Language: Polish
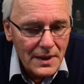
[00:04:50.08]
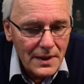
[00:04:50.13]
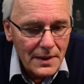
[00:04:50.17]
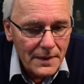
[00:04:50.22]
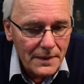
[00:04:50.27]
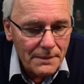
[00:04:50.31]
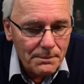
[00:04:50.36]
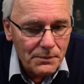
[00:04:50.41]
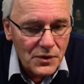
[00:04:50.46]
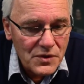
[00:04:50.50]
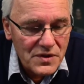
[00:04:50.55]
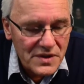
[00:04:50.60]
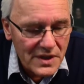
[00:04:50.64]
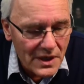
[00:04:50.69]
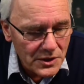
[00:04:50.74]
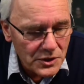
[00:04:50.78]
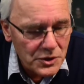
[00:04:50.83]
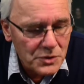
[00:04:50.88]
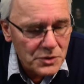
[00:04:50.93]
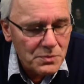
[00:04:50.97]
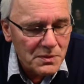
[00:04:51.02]

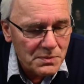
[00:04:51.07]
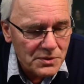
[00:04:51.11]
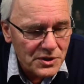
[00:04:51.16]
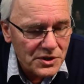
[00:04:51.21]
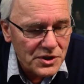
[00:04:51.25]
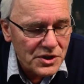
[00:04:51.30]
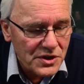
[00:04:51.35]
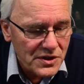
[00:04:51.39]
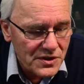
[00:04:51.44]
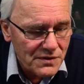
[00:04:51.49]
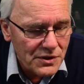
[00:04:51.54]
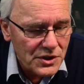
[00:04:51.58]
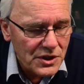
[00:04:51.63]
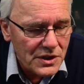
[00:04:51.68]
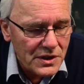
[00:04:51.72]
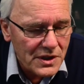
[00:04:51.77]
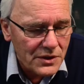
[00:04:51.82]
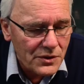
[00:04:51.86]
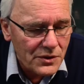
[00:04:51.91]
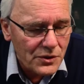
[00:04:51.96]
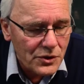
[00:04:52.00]
dostaliśmy przecież te
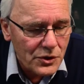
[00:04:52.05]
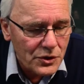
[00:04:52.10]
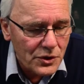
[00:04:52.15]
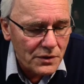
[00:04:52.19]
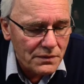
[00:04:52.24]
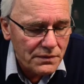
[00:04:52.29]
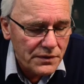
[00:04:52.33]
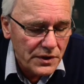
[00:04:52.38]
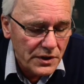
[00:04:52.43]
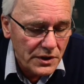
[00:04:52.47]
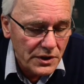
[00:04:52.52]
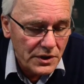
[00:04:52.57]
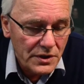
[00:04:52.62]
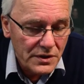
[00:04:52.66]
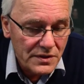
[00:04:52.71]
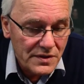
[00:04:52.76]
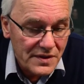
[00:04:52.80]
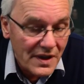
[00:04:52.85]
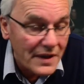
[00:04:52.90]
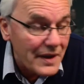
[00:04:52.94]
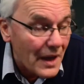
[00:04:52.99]
zwierzęta do hodowli i
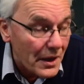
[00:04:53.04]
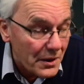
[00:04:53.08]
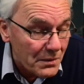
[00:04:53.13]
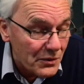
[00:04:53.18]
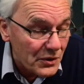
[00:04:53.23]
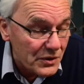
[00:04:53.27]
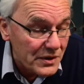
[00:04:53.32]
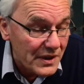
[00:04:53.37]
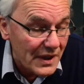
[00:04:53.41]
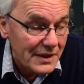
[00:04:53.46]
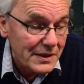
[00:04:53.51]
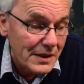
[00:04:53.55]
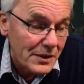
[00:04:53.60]
za darmo, tak?